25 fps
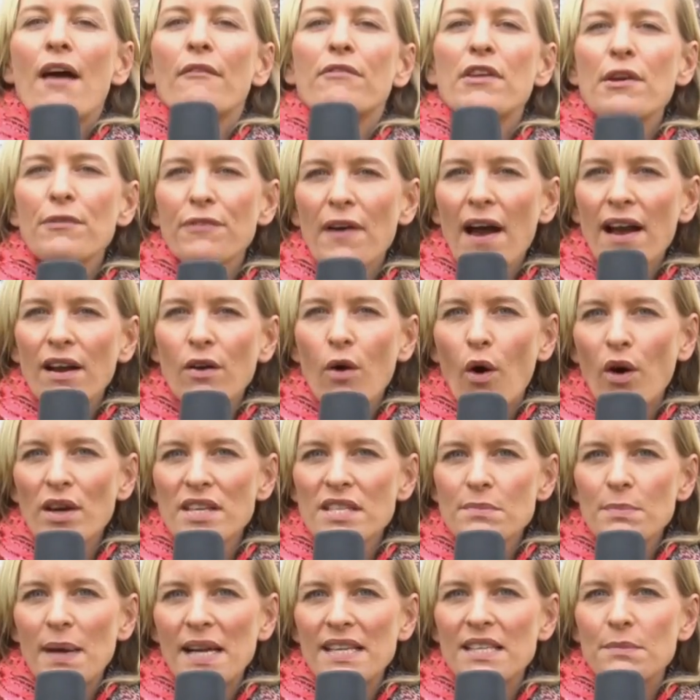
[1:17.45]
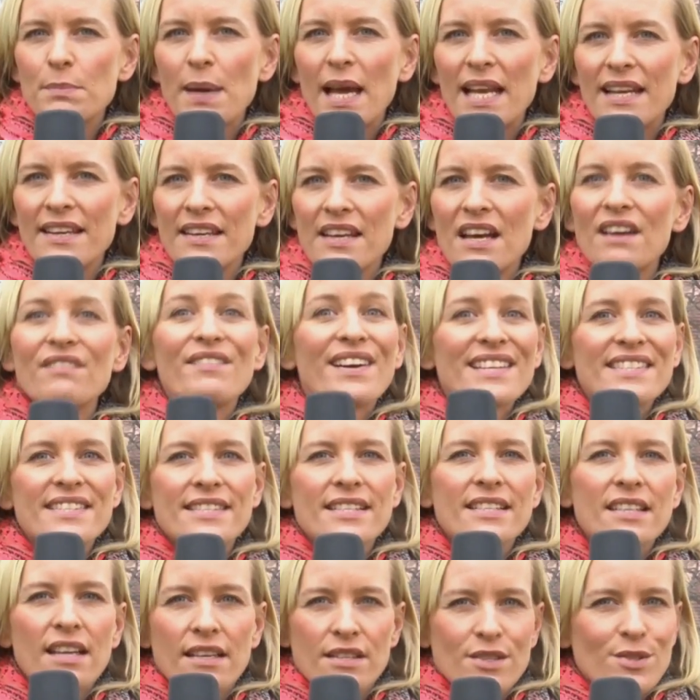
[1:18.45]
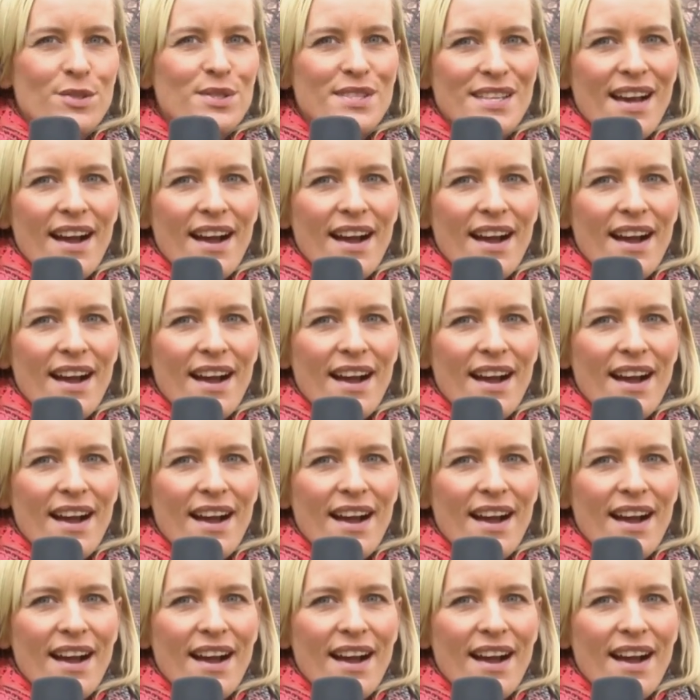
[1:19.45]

Wir fragen heute mal die Berliner, was sie dazu